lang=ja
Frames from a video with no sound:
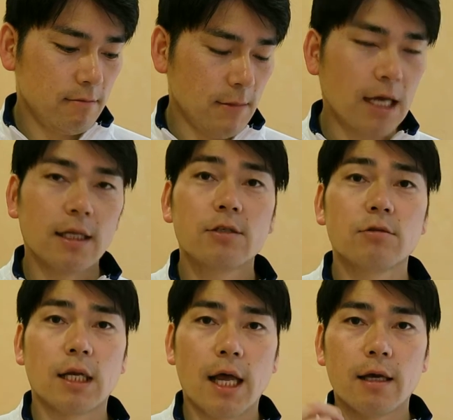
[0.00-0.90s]
あです
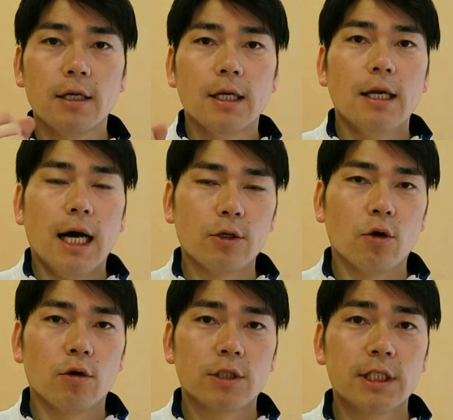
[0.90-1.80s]
んでねあ
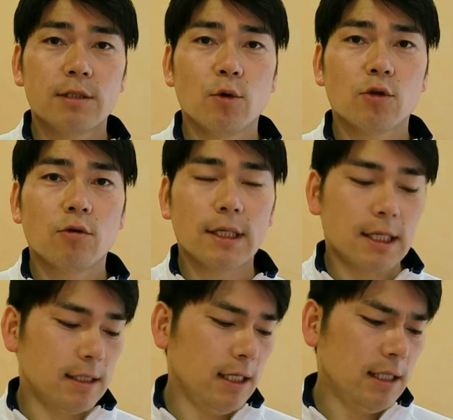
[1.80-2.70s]
の質問等あっ
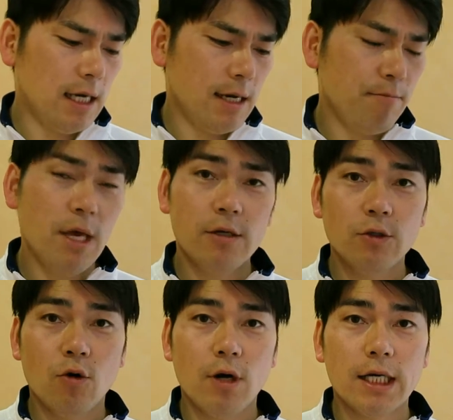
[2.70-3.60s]
たらできたらメール
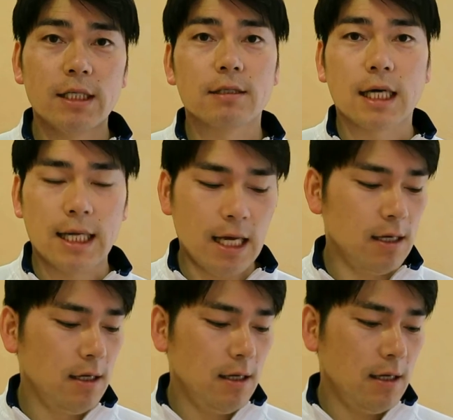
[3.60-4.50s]
の方がいいですか
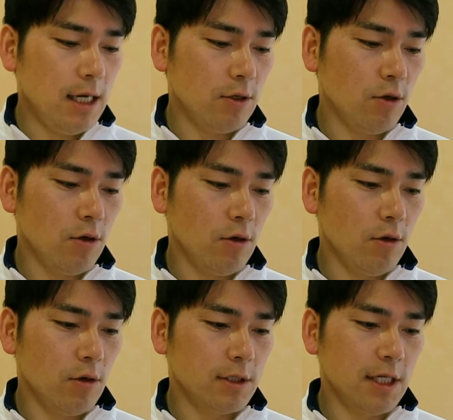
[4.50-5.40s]
ねあ
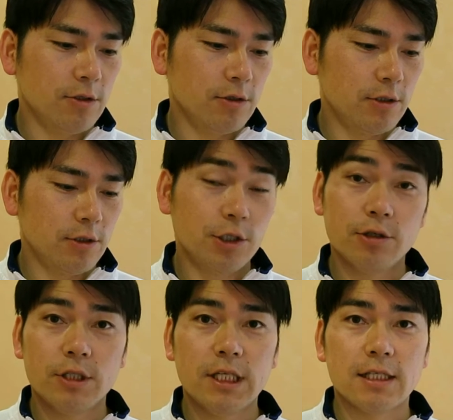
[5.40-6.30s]
の施術
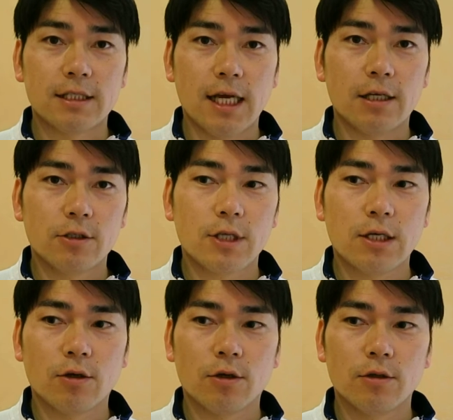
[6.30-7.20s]
中にですねちょっと
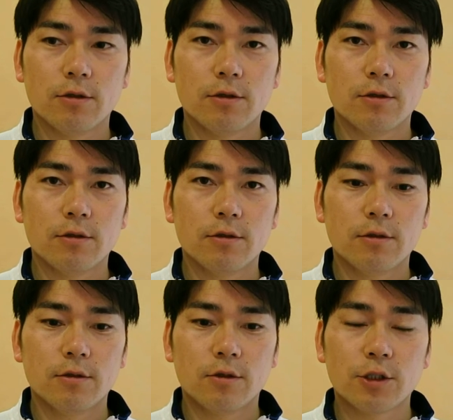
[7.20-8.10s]
あの
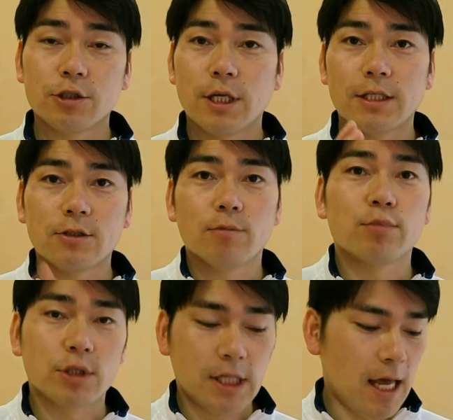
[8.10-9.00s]
途中で
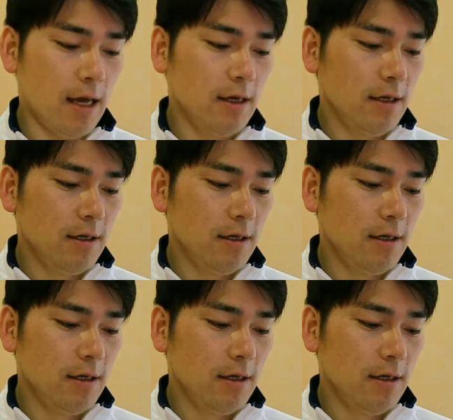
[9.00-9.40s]
ストップして